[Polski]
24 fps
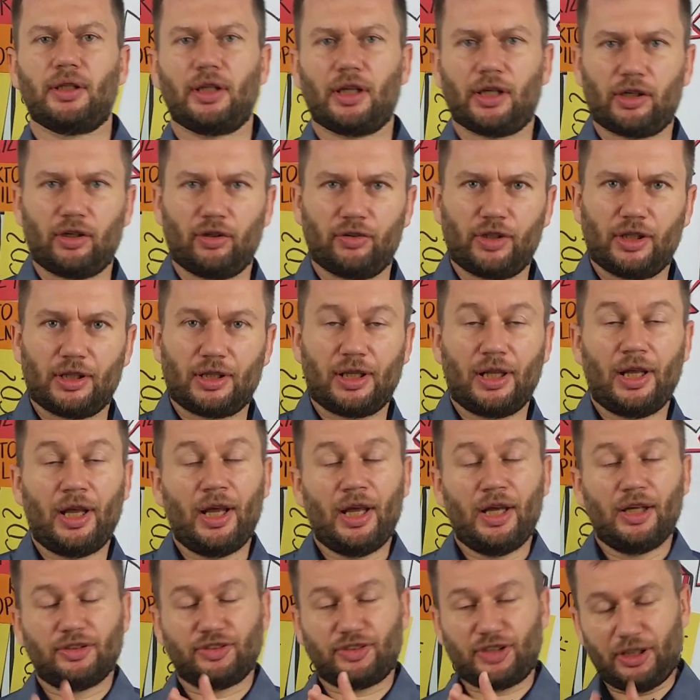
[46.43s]
na koniec.
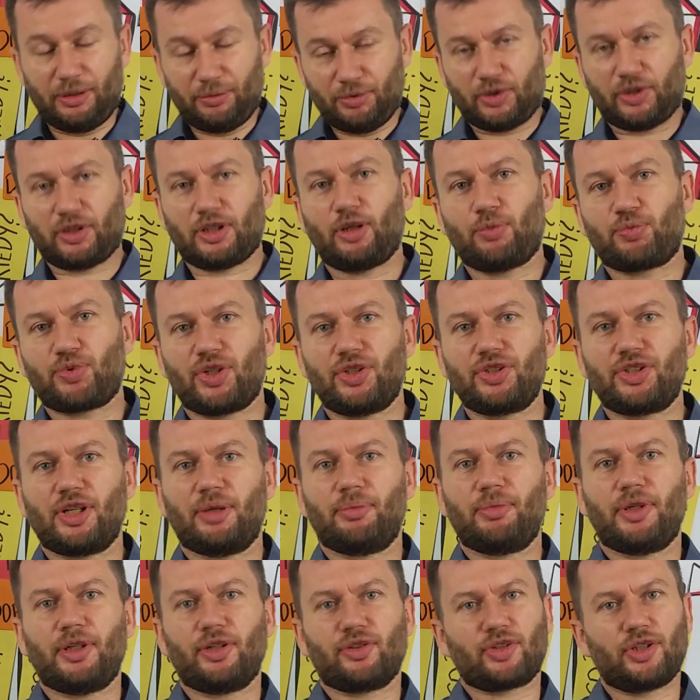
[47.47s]
Zanim do tego
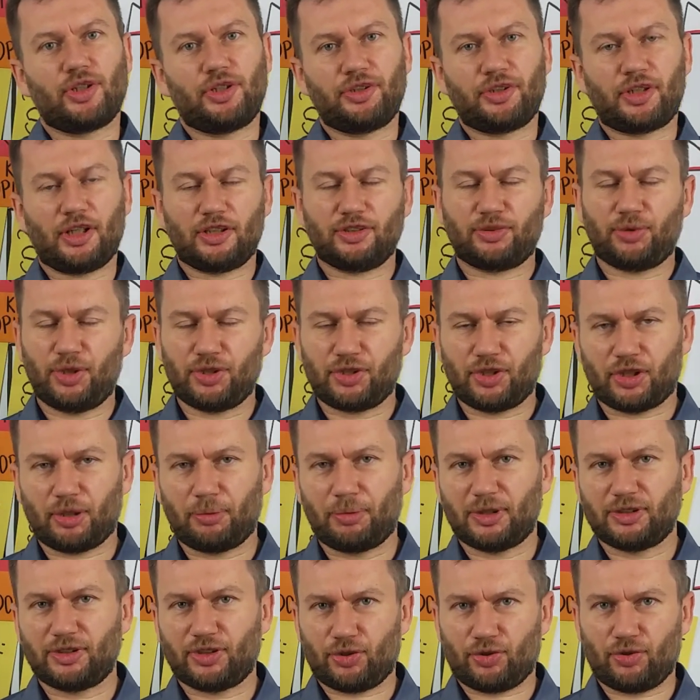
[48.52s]
przejdziemy, jeżeli interesuje Cię
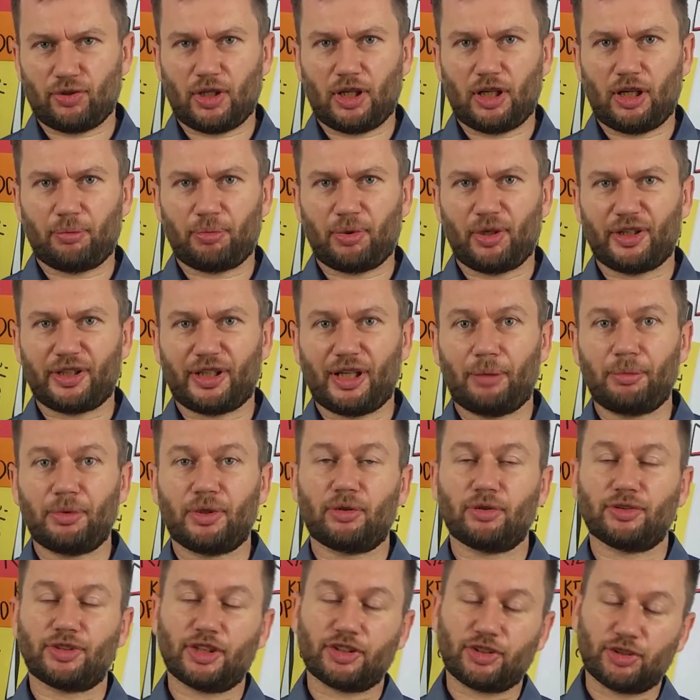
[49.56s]
temat zarządzania projektami,
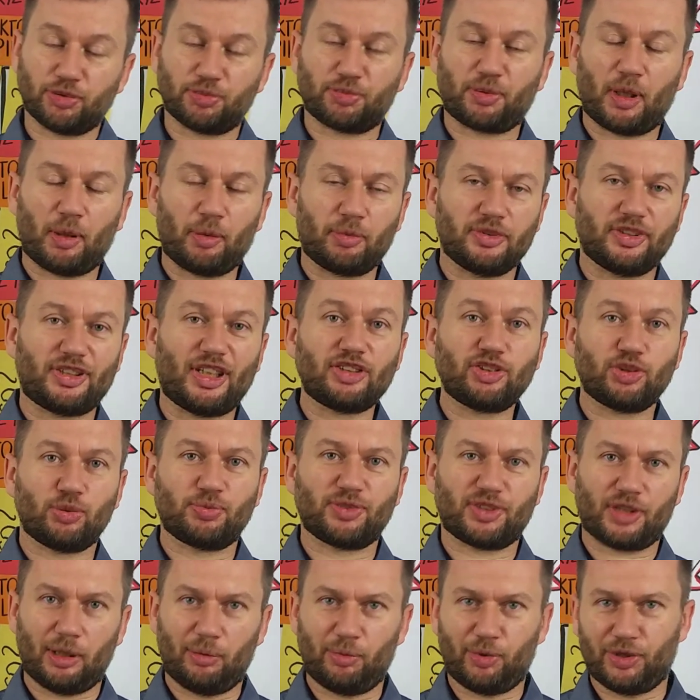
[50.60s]
to zasubskrybuj,
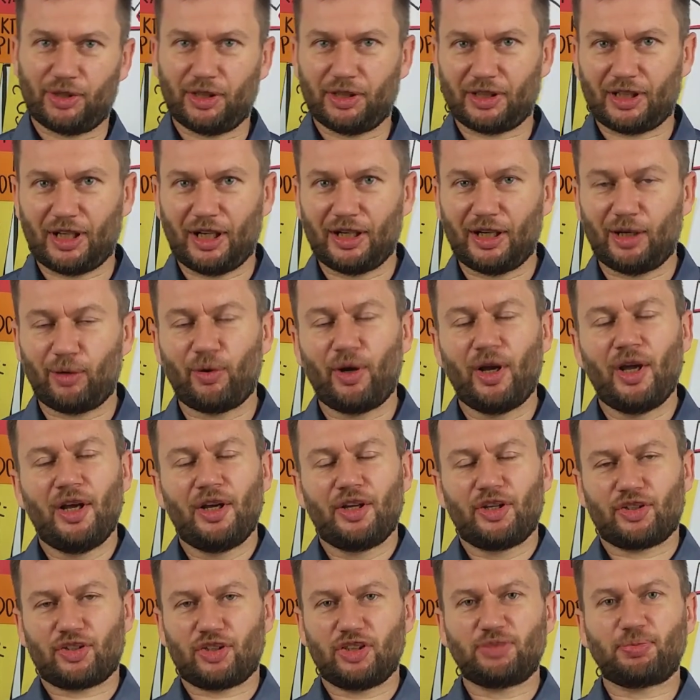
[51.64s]
zasubskrybuj ten kanał.
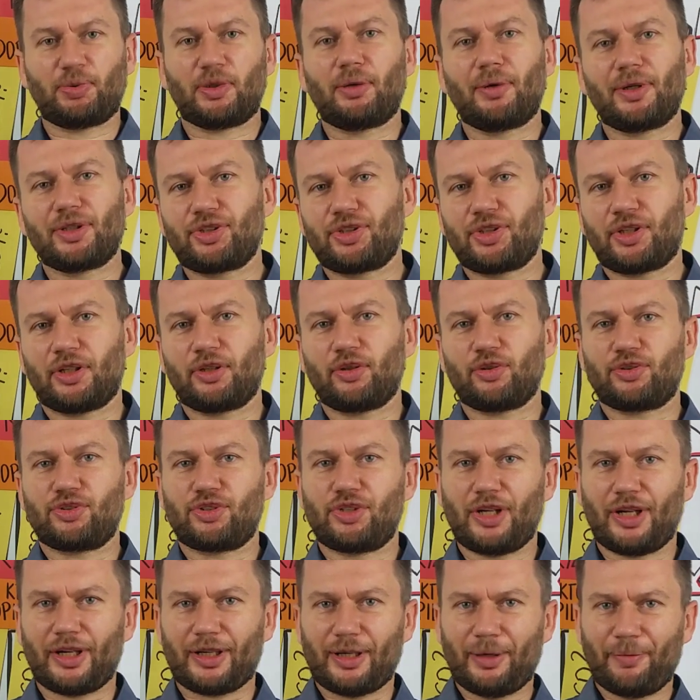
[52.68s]
Jeżeli podoba Ci się ten
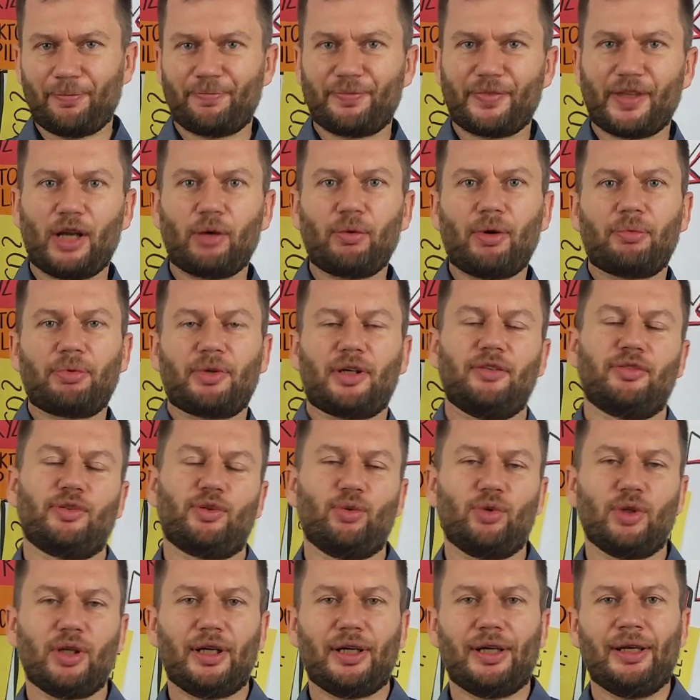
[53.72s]
odcinek, daj łapkę w
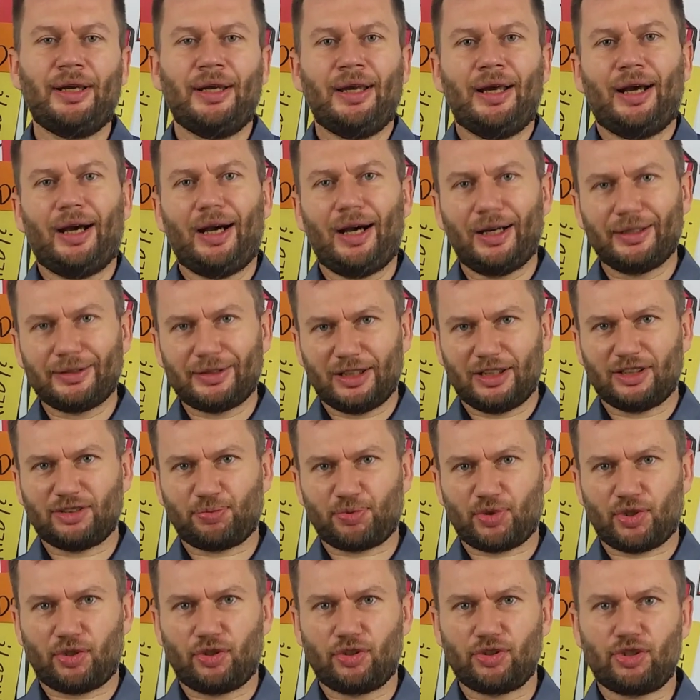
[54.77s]
górę. A teraz
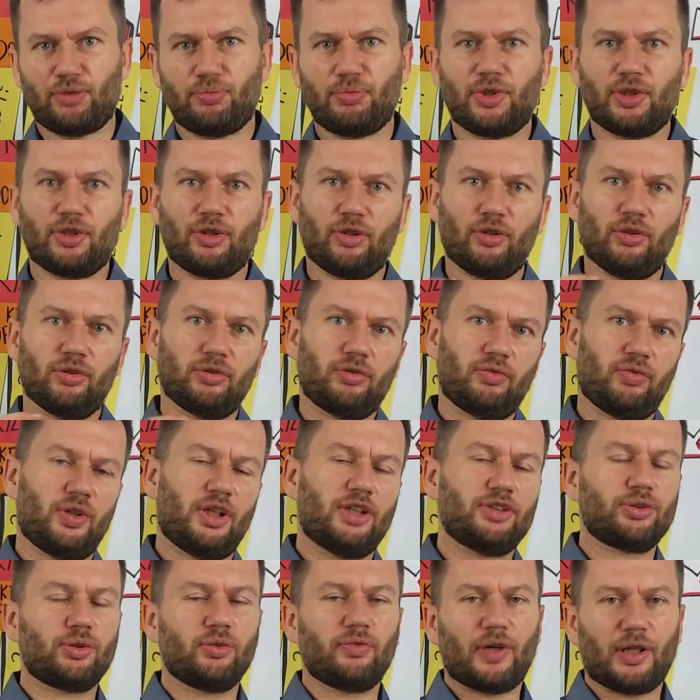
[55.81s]
przechodzimy do
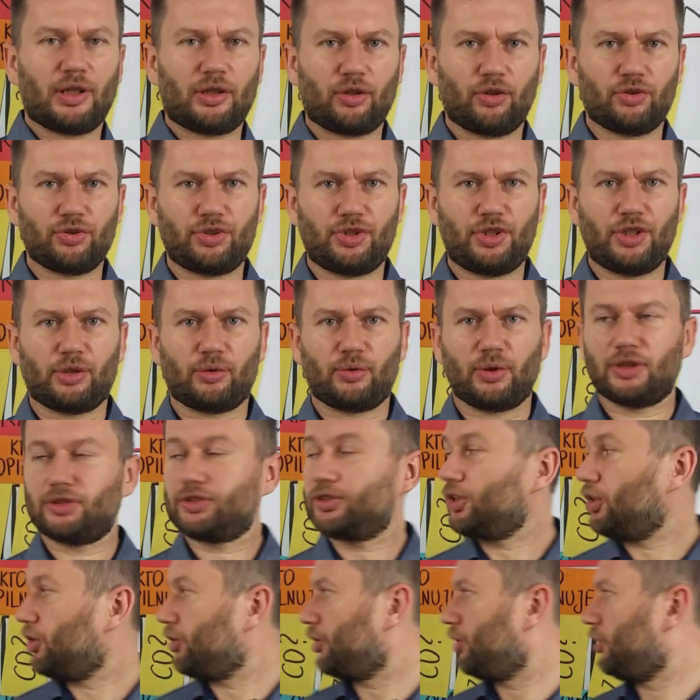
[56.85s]
12 wartości, które
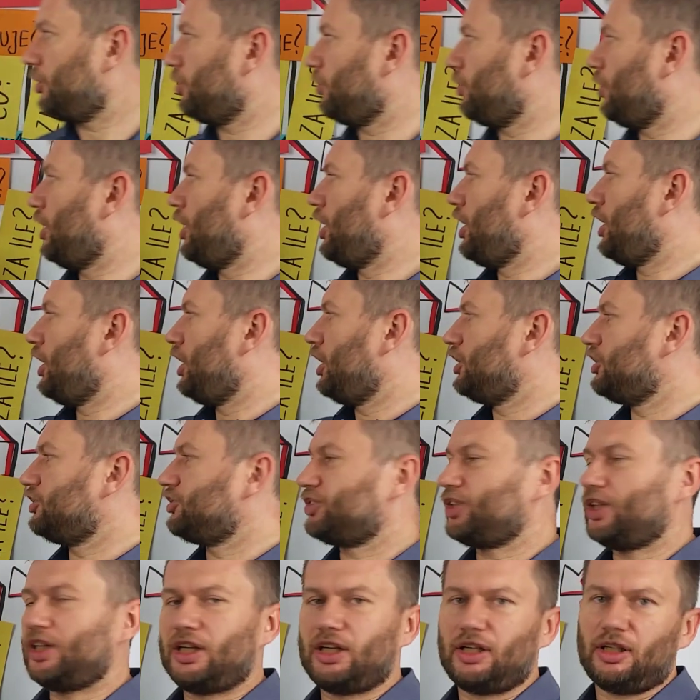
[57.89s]
stoją
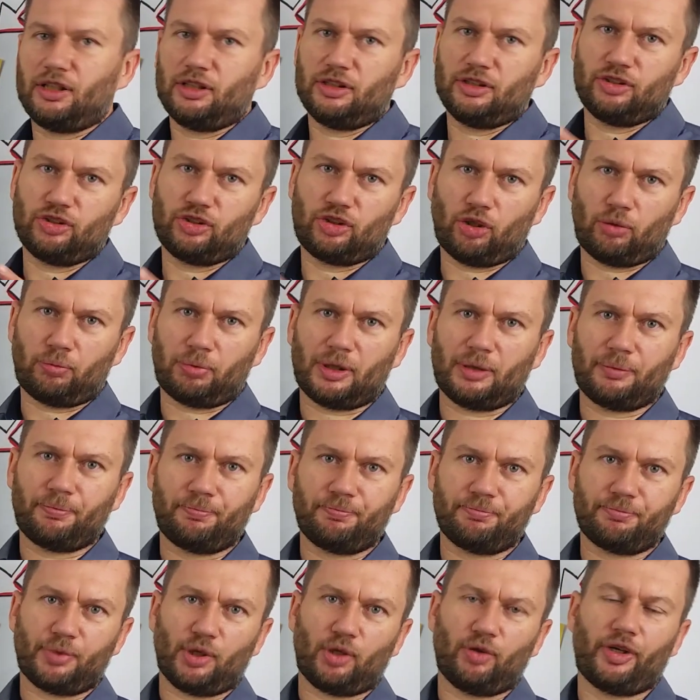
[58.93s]
za
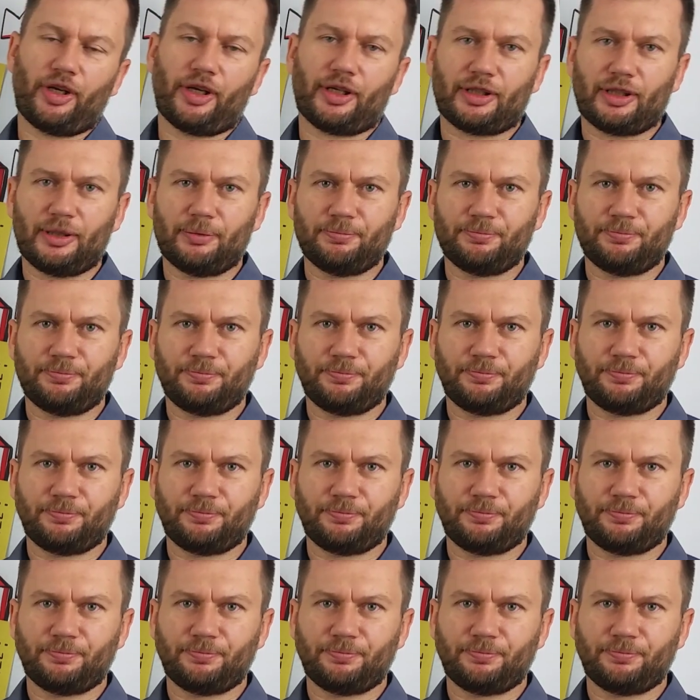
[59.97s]
dobrym projektem.